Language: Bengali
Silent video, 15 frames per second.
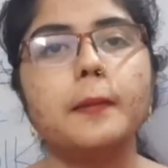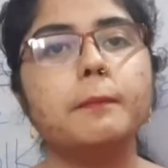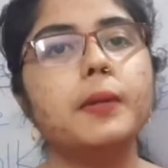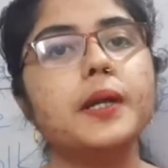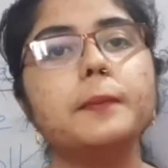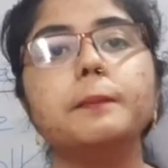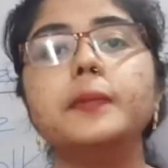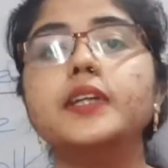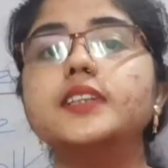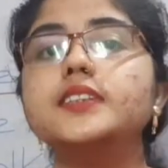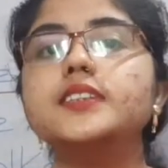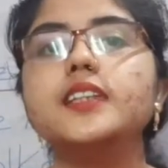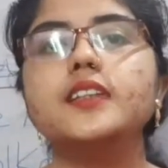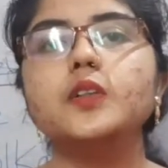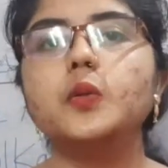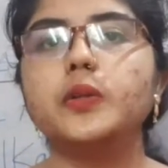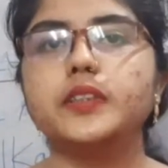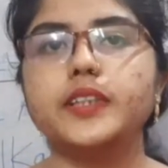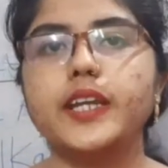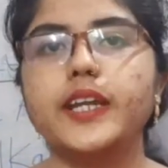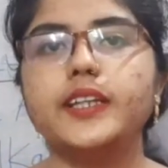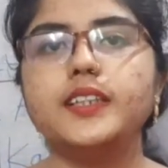বাট মেনশন করে
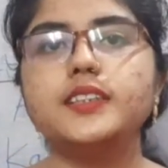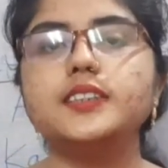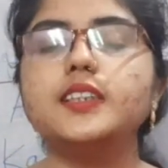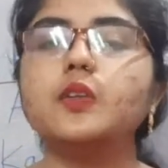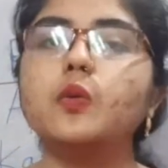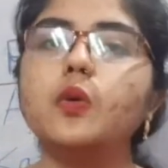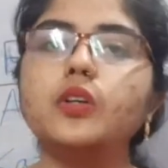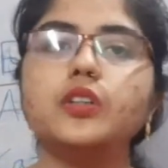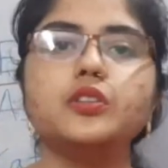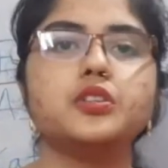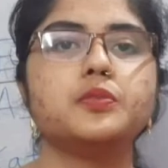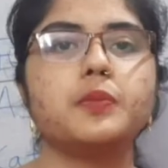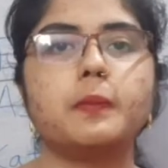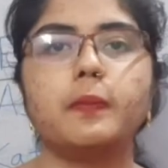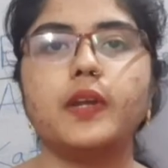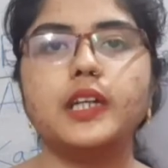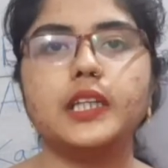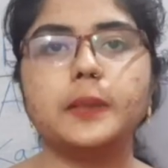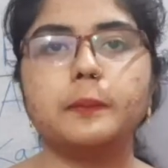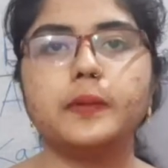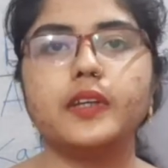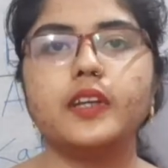দেয়নি যে কোন নিউজ পেপার
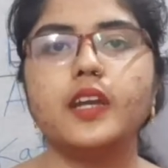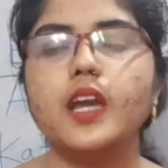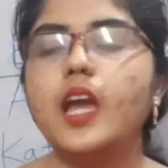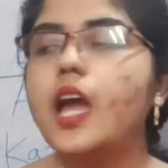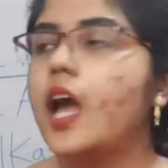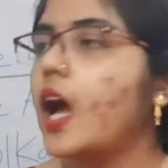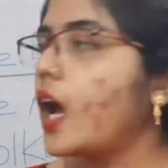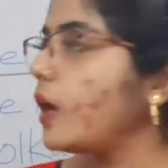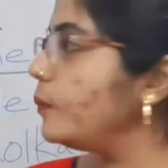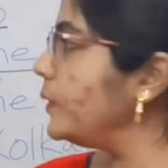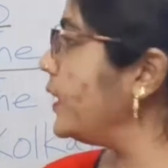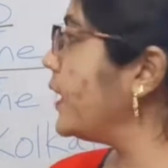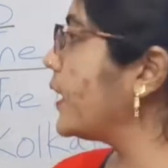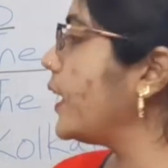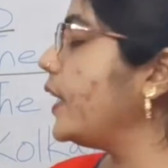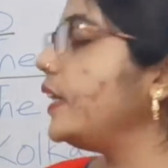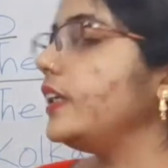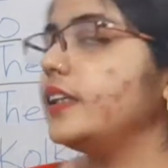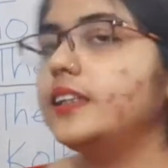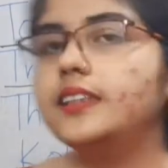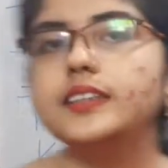লিখবে আমি এখানে